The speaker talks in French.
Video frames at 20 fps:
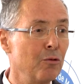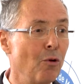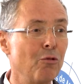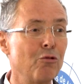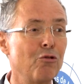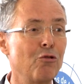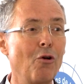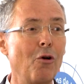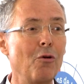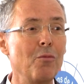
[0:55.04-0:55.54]
Non
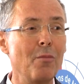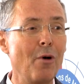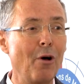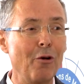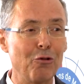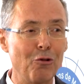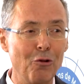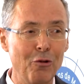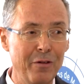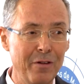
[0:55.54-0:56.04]
seulement
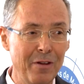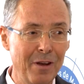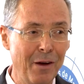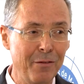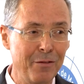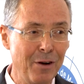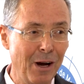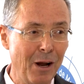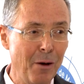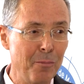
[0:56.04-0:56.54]
ceci est
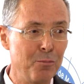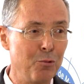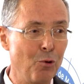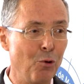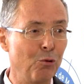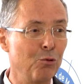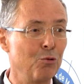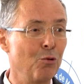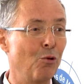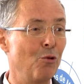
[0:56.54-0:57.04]
valable
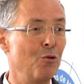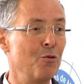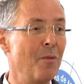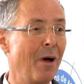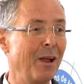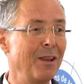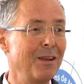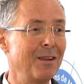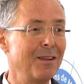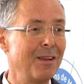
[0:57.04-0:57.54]
pour toute
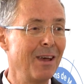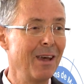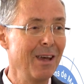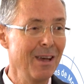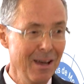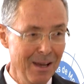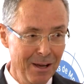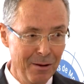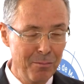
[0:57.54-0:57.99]
l'humanité,